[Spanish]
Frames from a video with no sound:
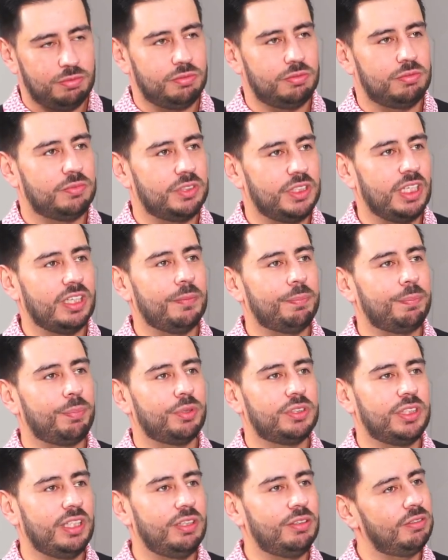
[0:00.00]

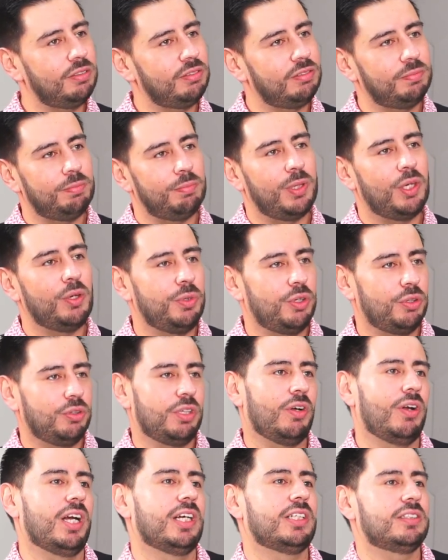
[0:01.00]
7%, medio millón
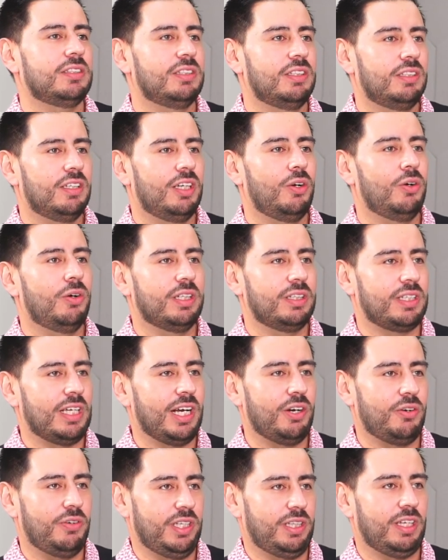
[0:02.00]
de dólares, es lo que te
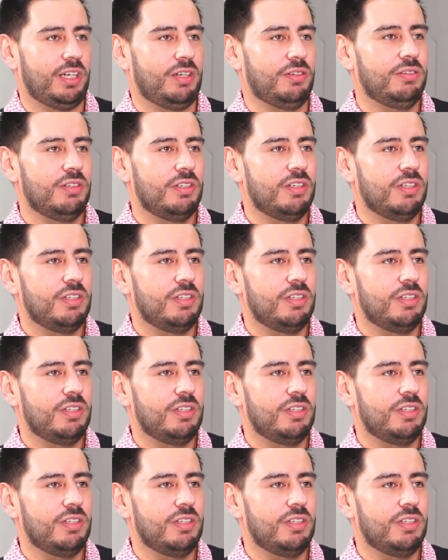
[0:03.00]
dan ahorita, ¿no?